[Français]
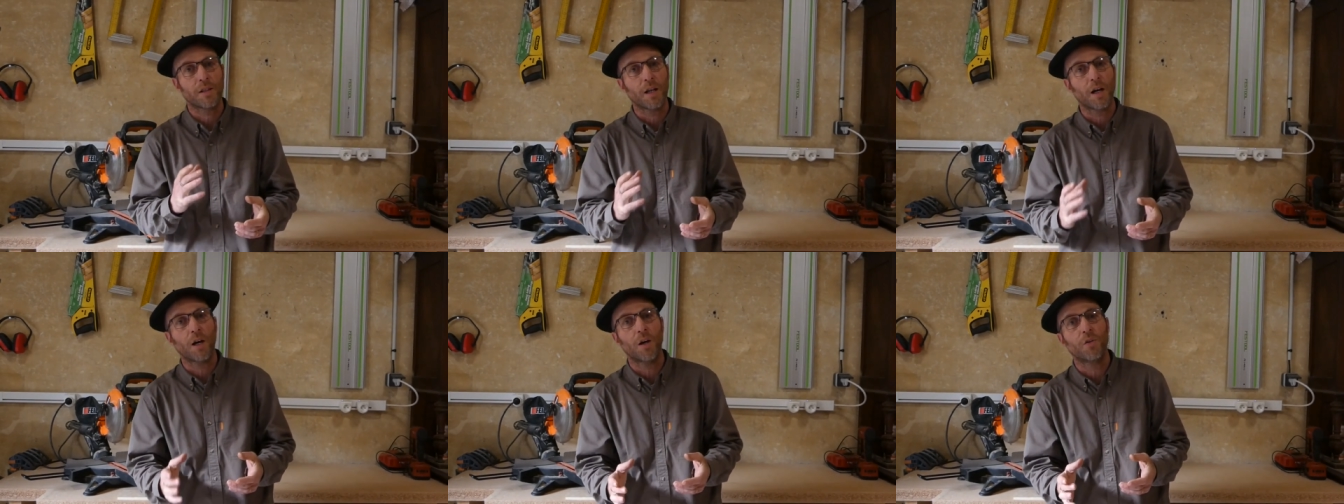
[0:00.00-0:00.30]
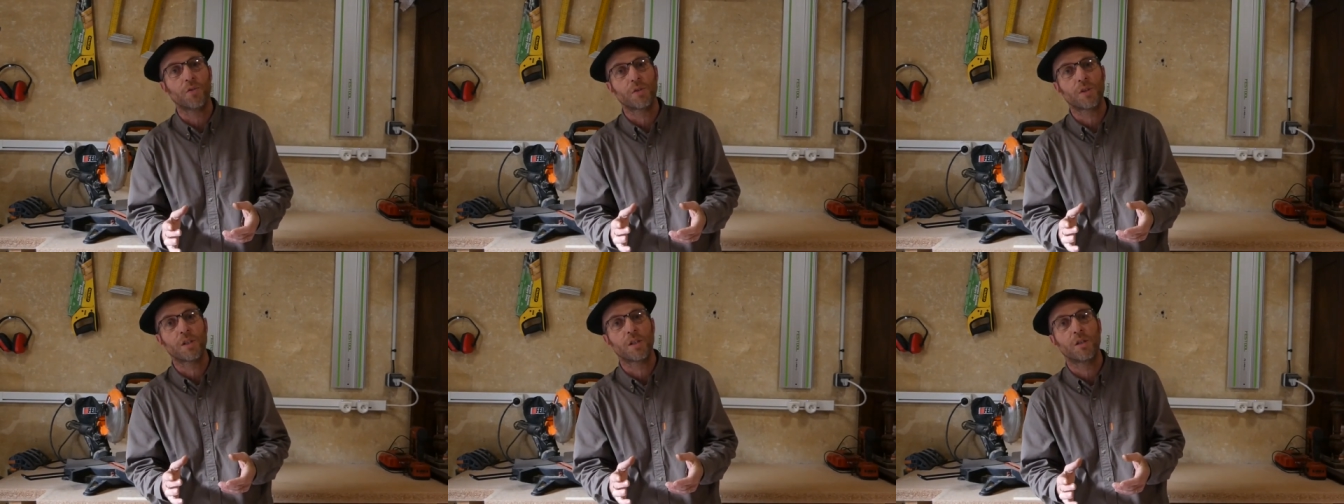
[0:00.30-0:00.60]

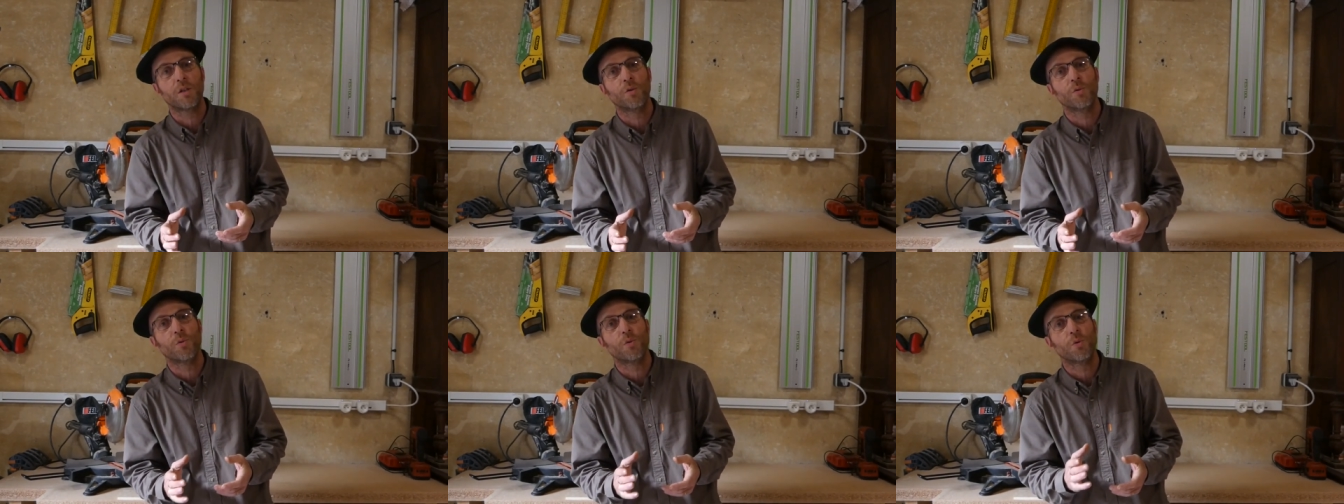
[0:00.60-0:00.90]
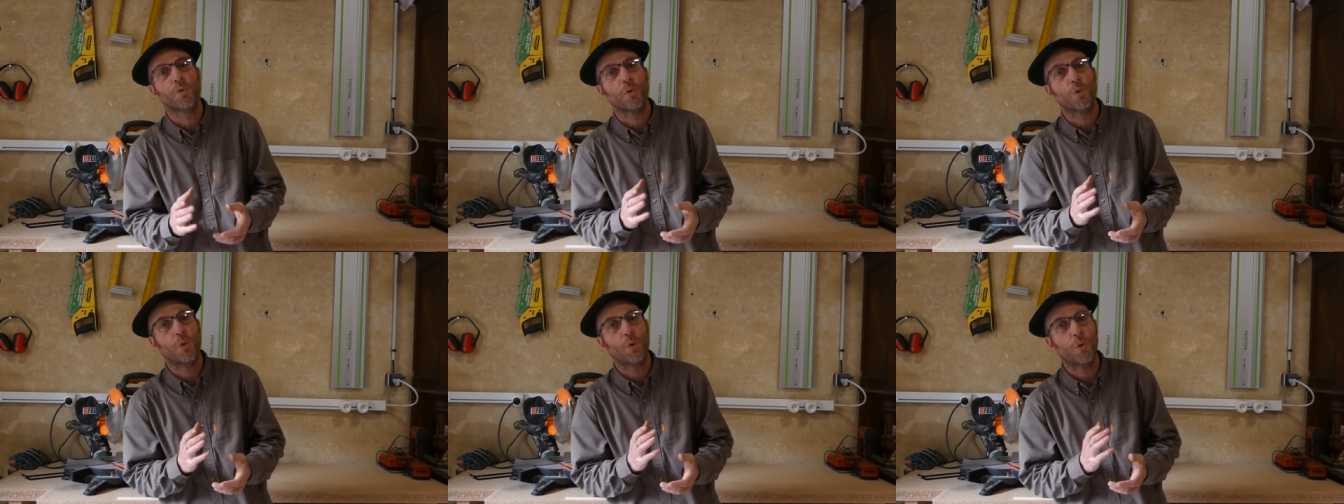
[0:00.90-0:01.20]
40 kg
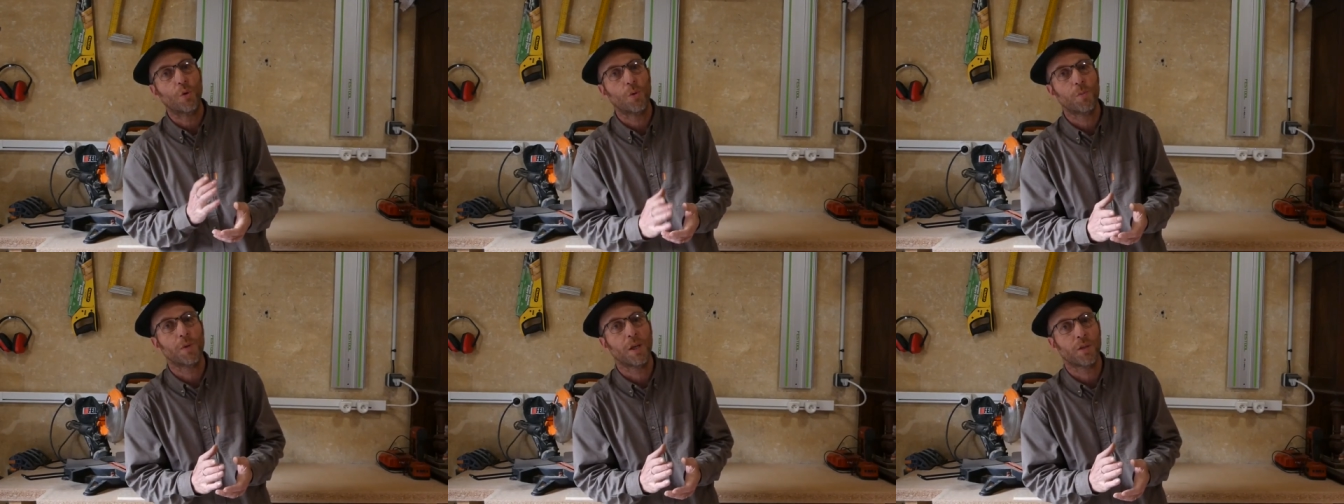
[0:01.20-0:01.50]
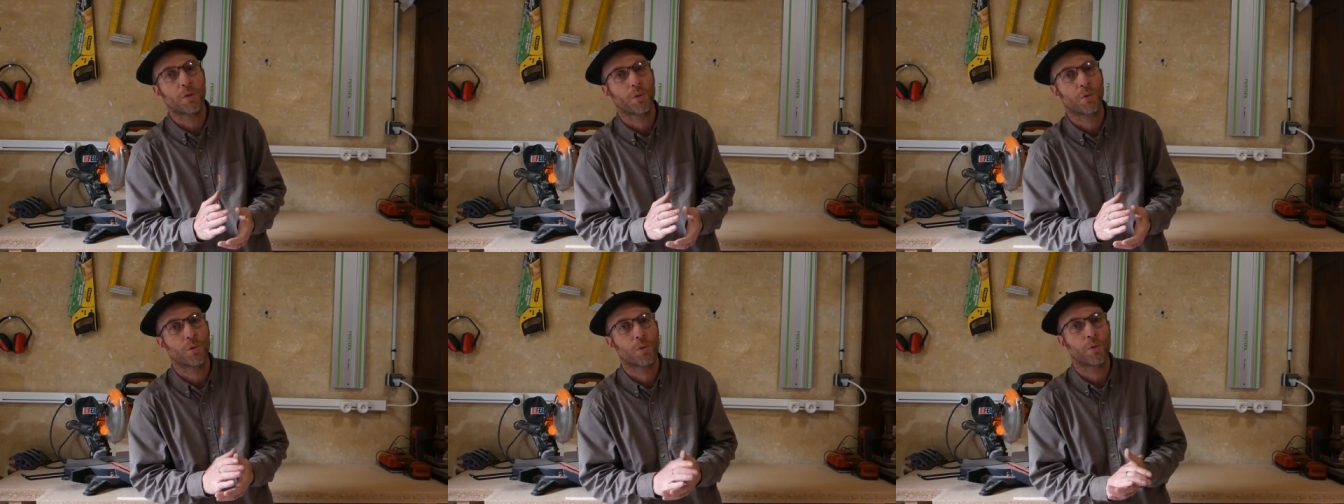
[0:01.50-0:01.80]
au
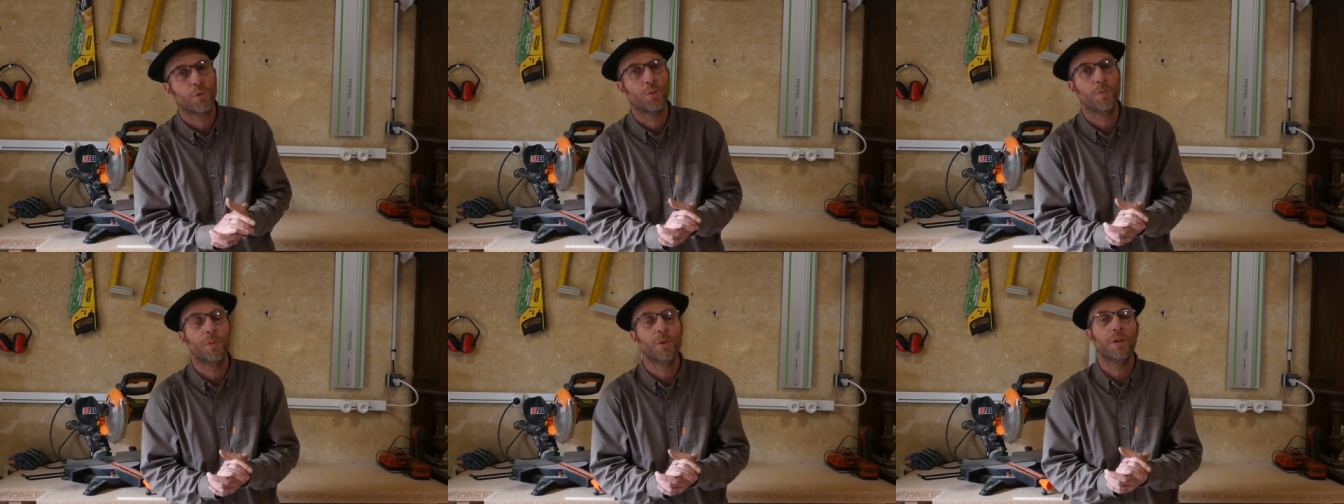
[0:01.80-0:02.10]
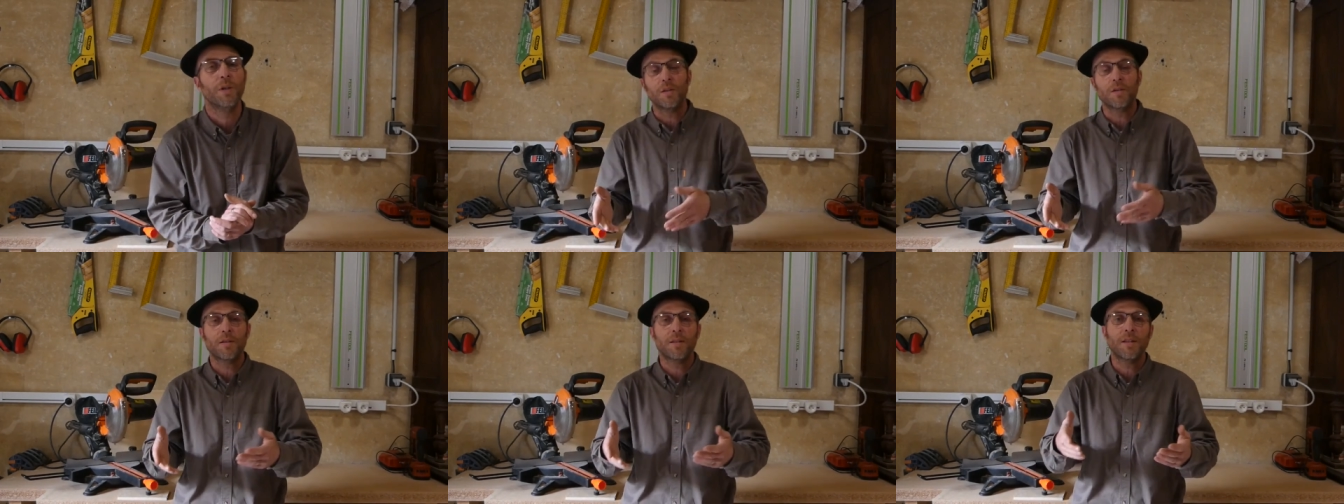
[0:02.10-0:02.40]
mètre cube,
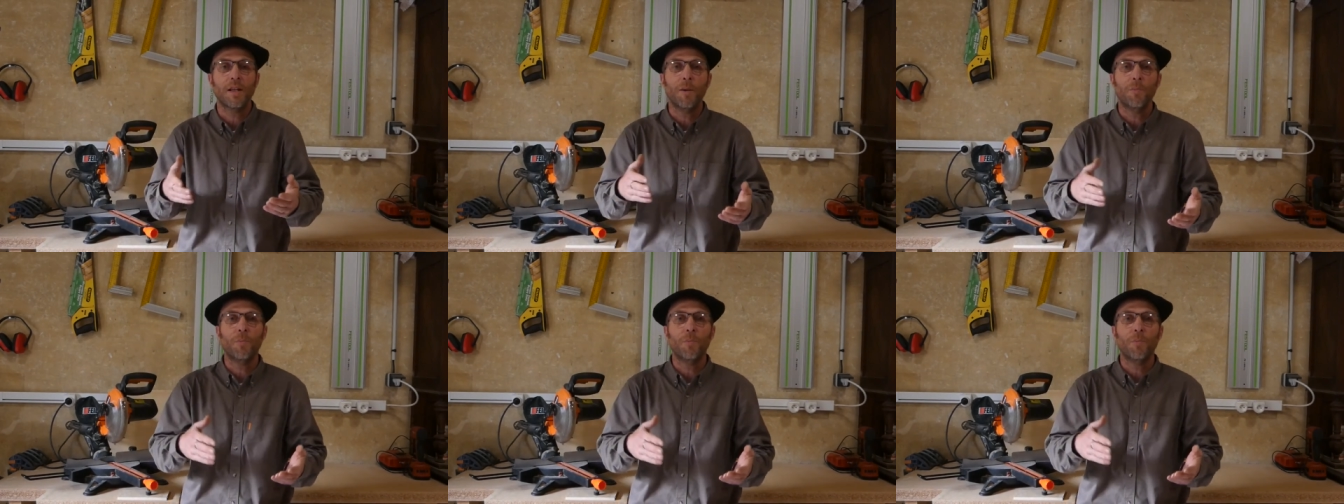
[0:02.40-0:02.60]
ce qui